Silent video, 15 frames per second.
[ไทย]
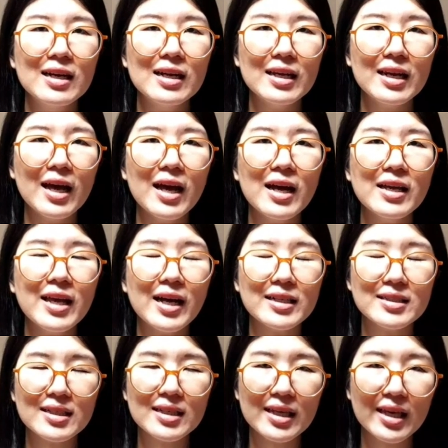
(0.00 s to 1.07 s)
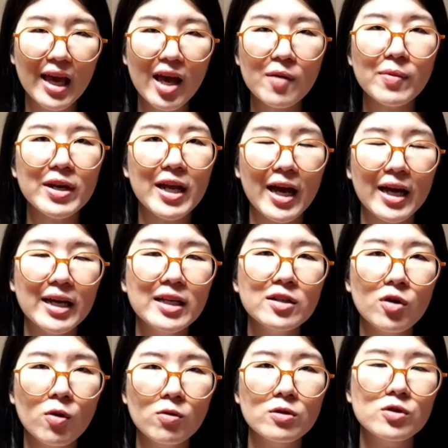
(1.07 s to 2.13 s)
และถ้าอยากจะแก้ปัญหาให้
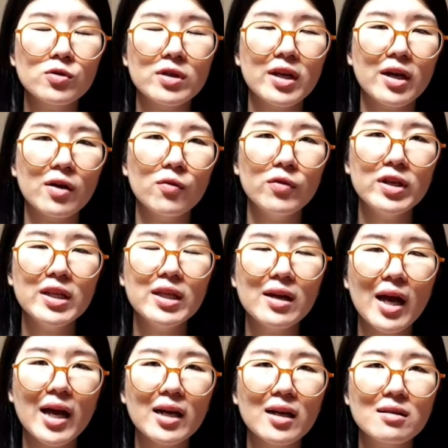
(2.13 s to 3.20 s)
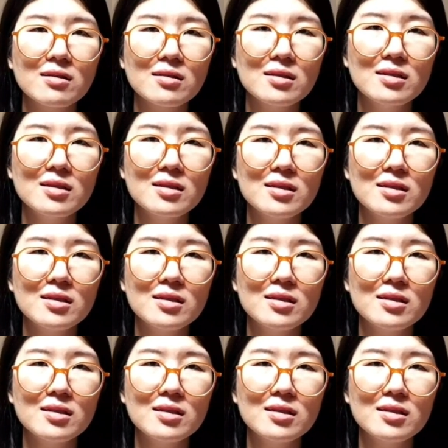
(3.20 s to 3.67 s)
ตรงจุดนะวิธีแรกเลยก็คือ